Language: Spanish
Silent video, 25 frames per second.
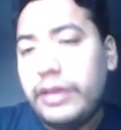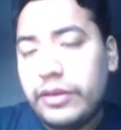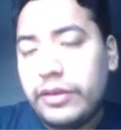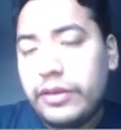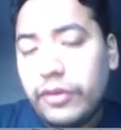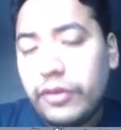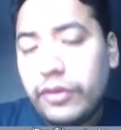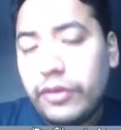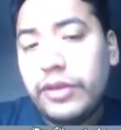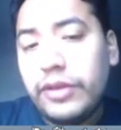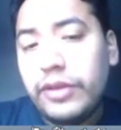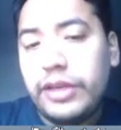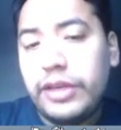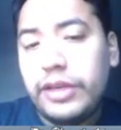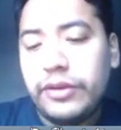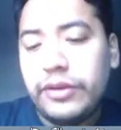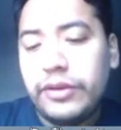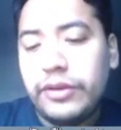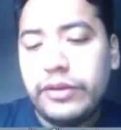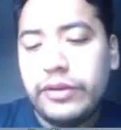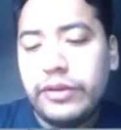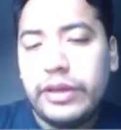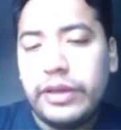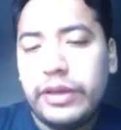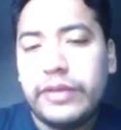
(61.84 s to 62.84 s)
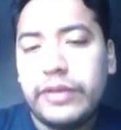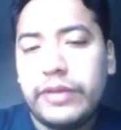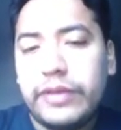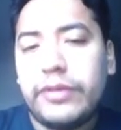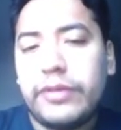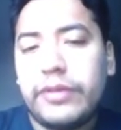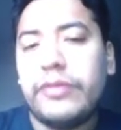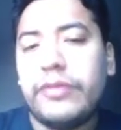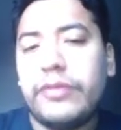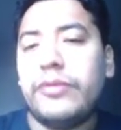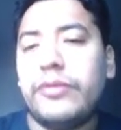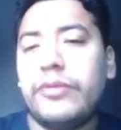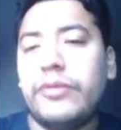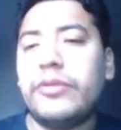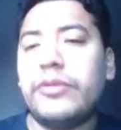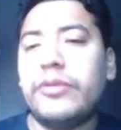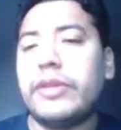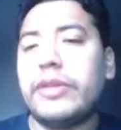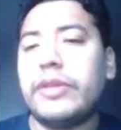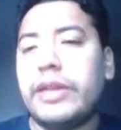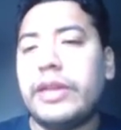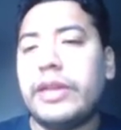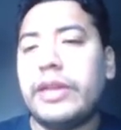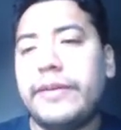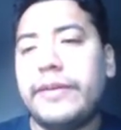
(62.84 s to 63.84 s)
son niños y son un
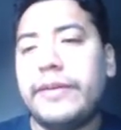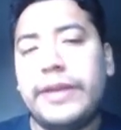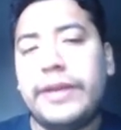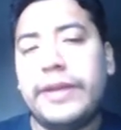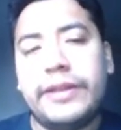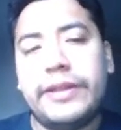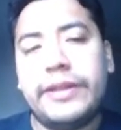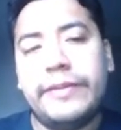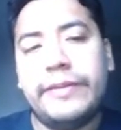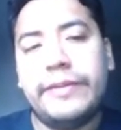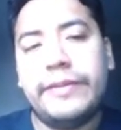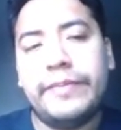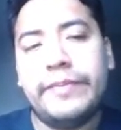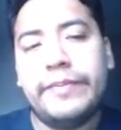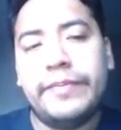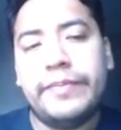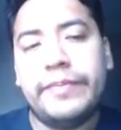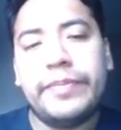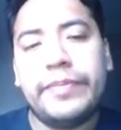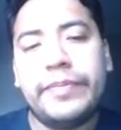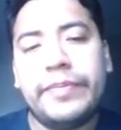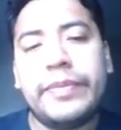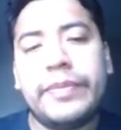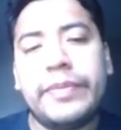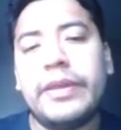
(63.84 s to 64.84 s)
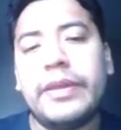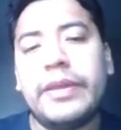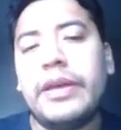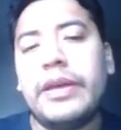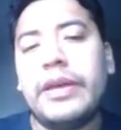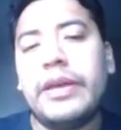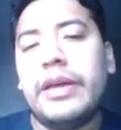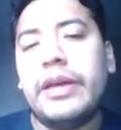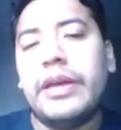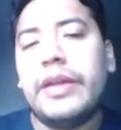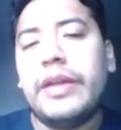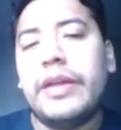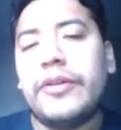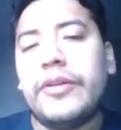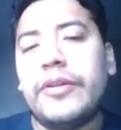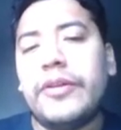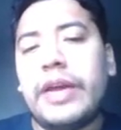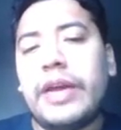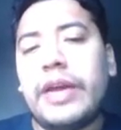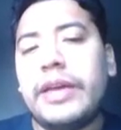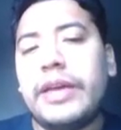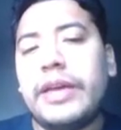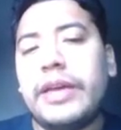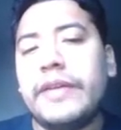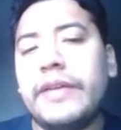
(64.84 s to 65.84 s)
total de 20.
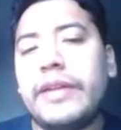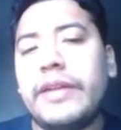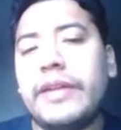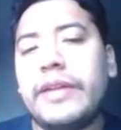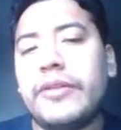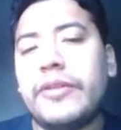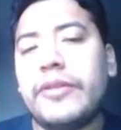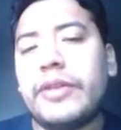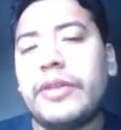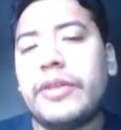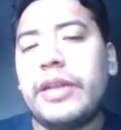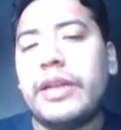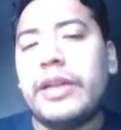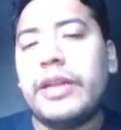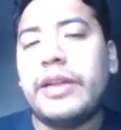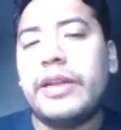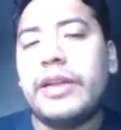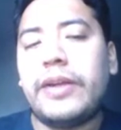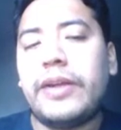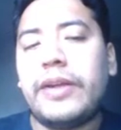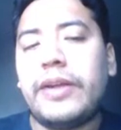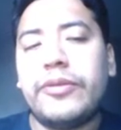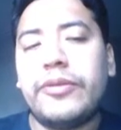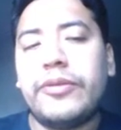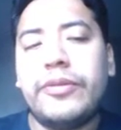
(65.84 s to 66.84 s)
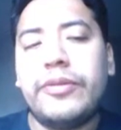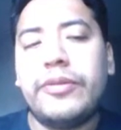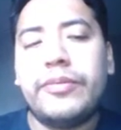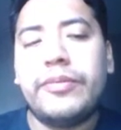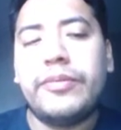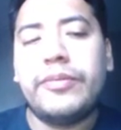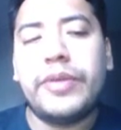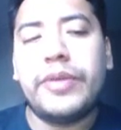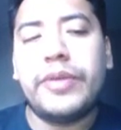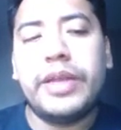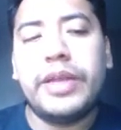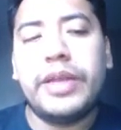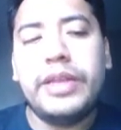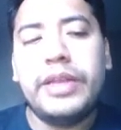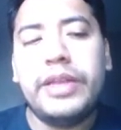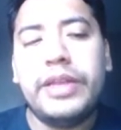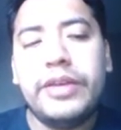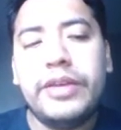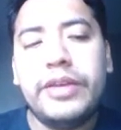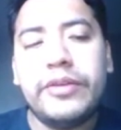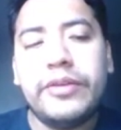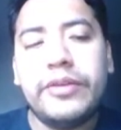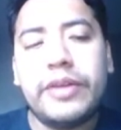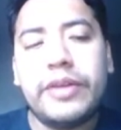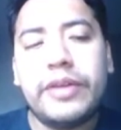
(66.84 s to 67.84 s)
Entonces, aquí está el total de la reunión, porque
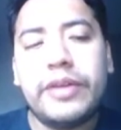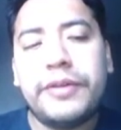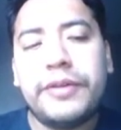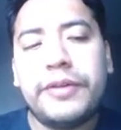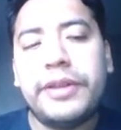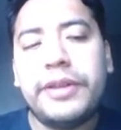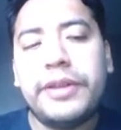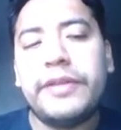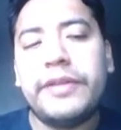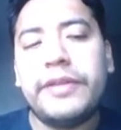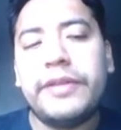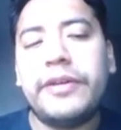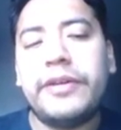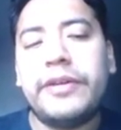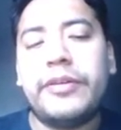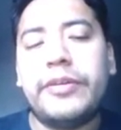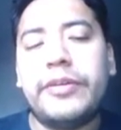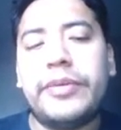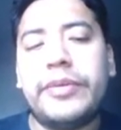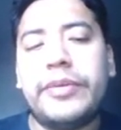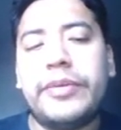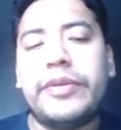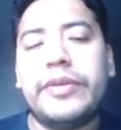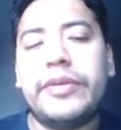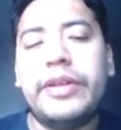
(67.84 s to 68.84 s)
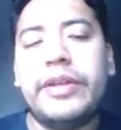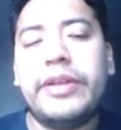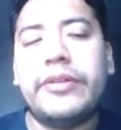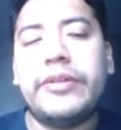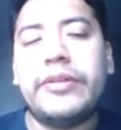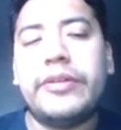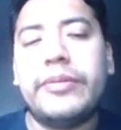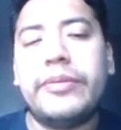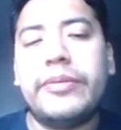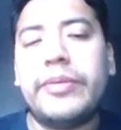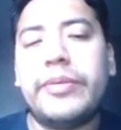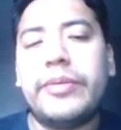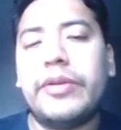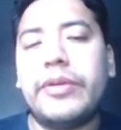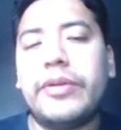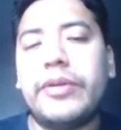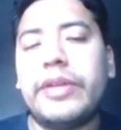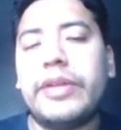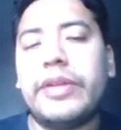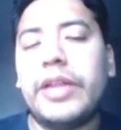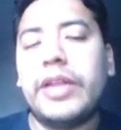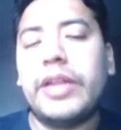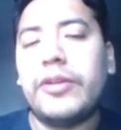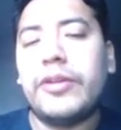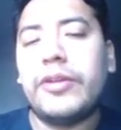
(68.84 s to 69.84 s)
niños hay 25%, por
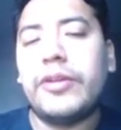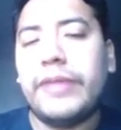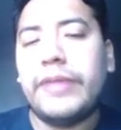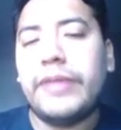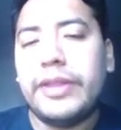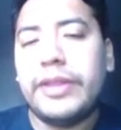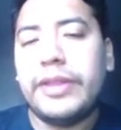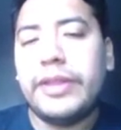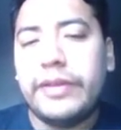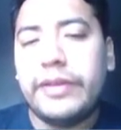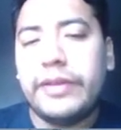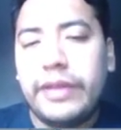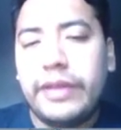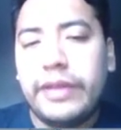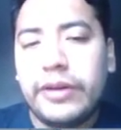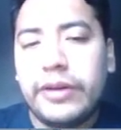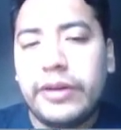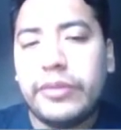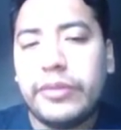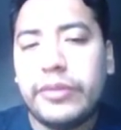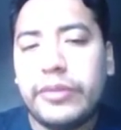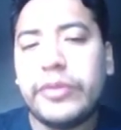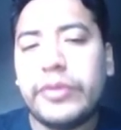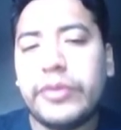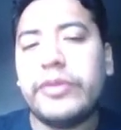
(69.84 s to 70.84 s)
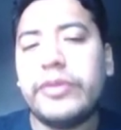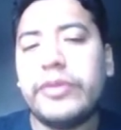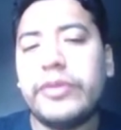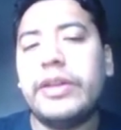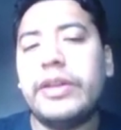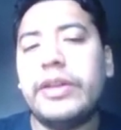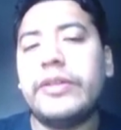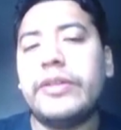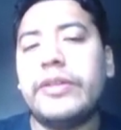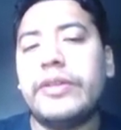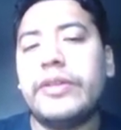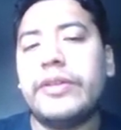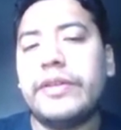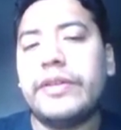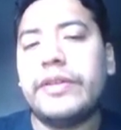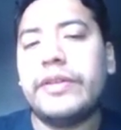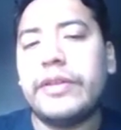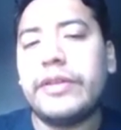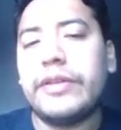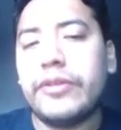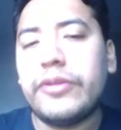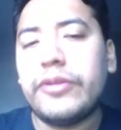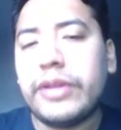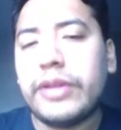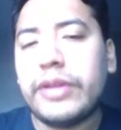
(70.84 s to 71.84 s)
lo tanto, el 25% de
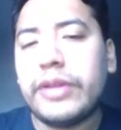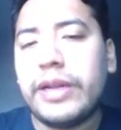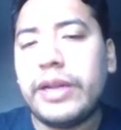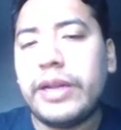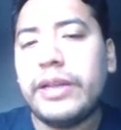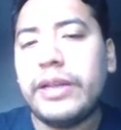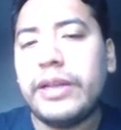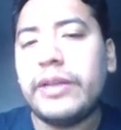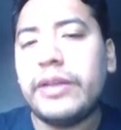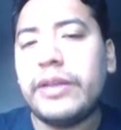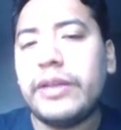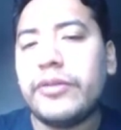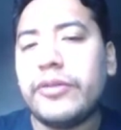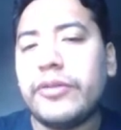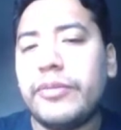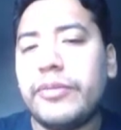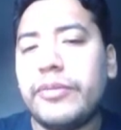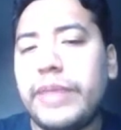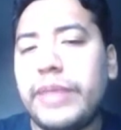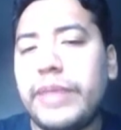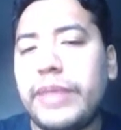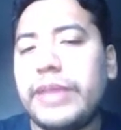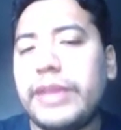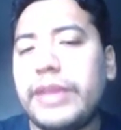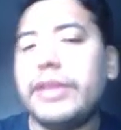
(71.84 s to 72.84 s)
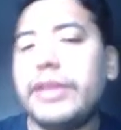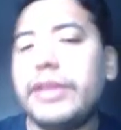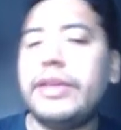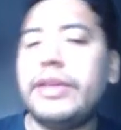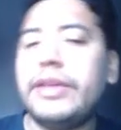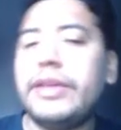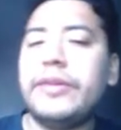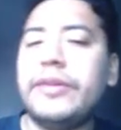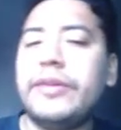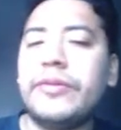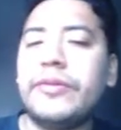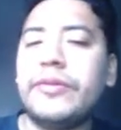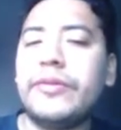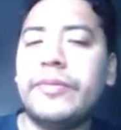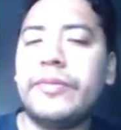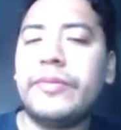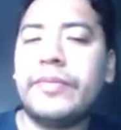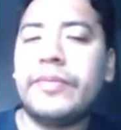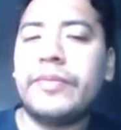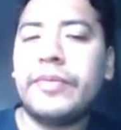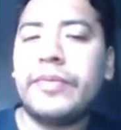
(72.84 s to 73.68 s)
ese total son 20 niños.